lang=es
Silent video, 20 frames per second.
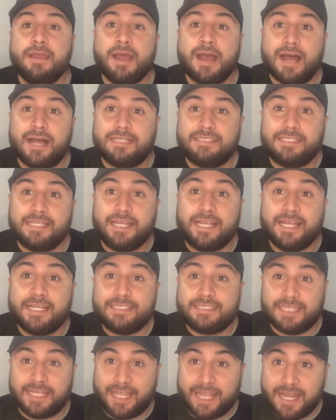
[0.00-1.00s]
Así que
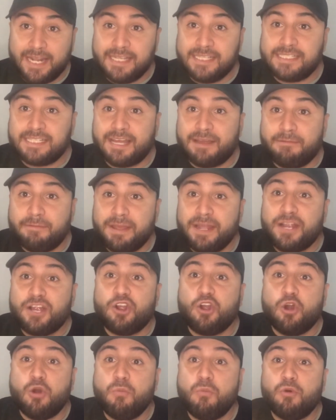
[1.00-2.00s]
si quieren saber
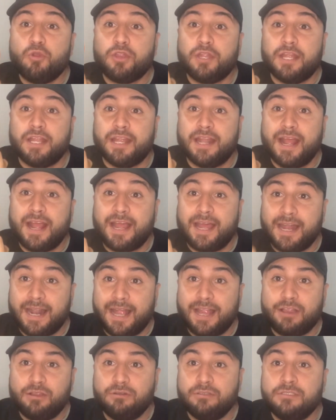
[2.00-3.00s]
cómo tener a
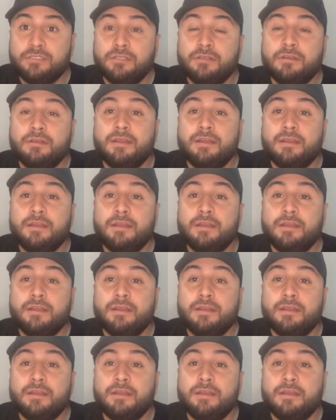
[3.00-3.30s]
Kratos,